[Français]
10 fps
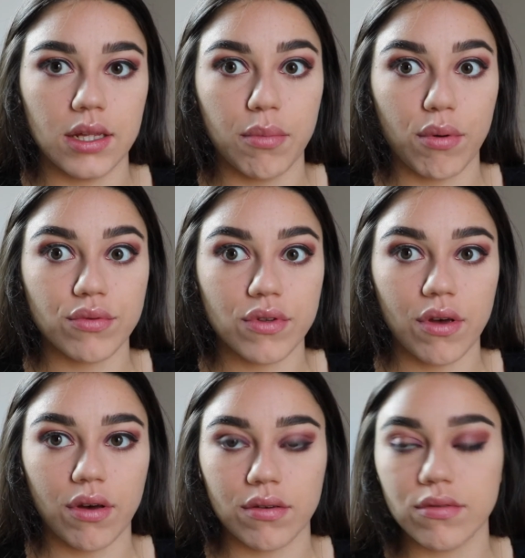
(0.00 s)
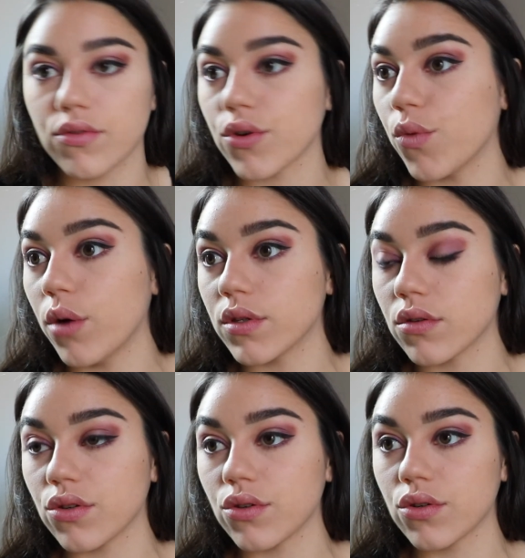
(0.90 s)
bronzers euh, sur moi parce
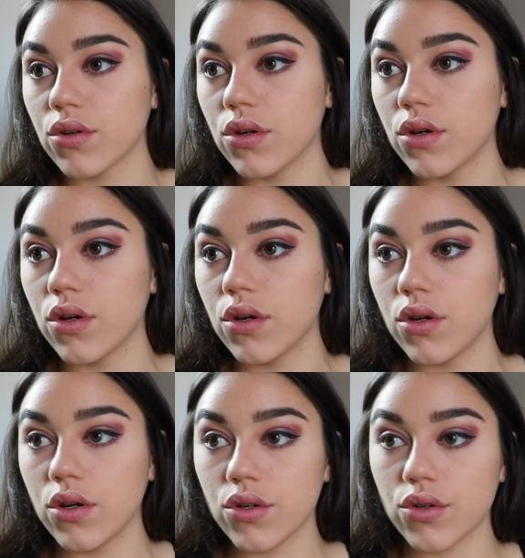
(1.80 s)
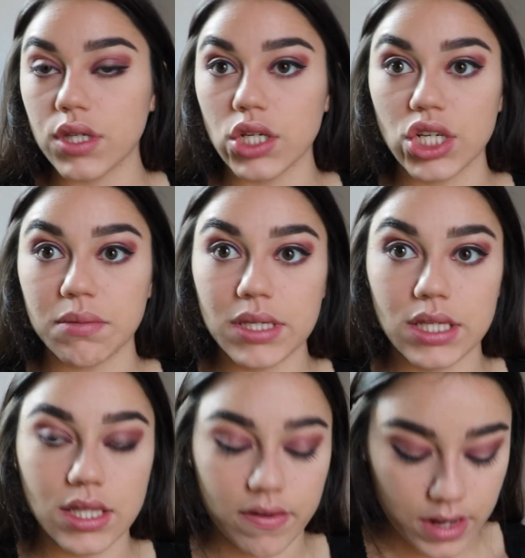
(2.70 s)
que je, sais jamais
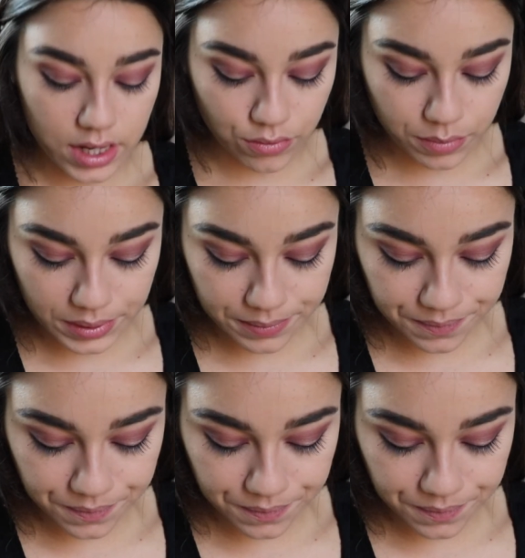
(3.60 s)
si ça va aller ou pas.